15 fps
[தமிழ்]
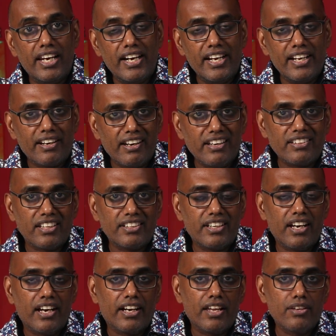எல்இடி ரிங் e
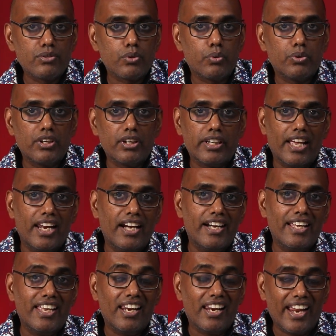தந்திருக்காங்க ஸோ ஒரு
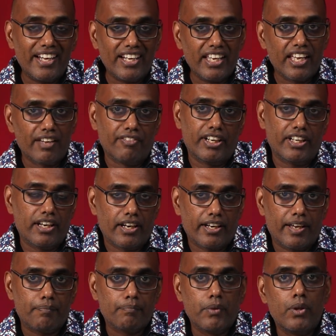எல்இடி லைட்டிங்
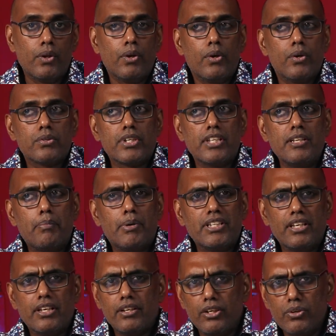எஃபெக்ட்டுக்காக ஸோ இதை
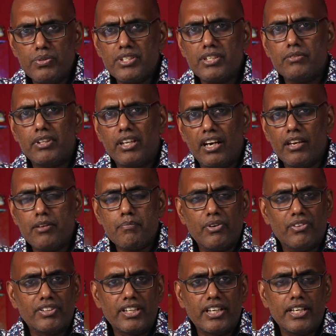பற்றி நியூஸ் இத்தனைக்கு இப்போ
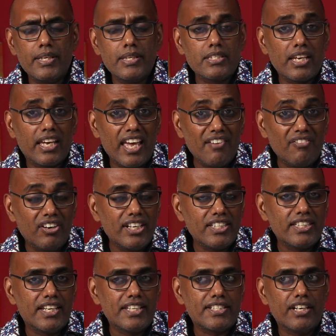வந்திருக்கு ஸோ கே ஃபார்ட்டி
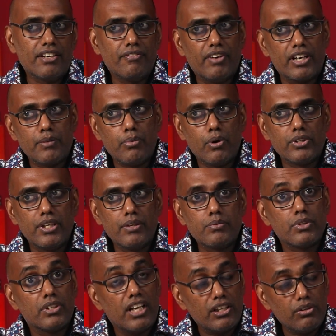சீரீஸில் வரப்போகுது
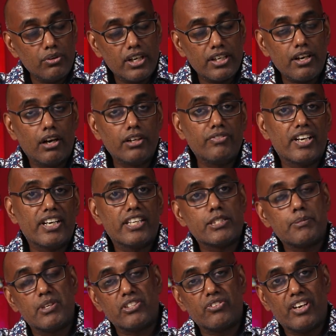ஸோ நல்ல ஒரு ஹார்ட்வேர்
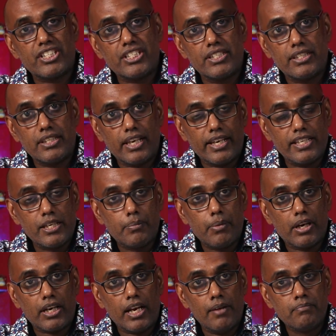ஸ்பெசிஃபிகேஷன் நீங்கள்
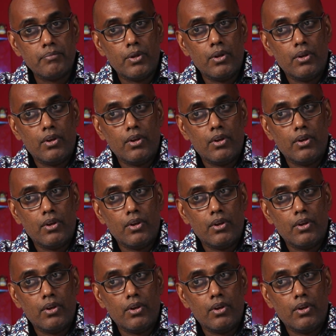எதிர்பார்க்கலாம்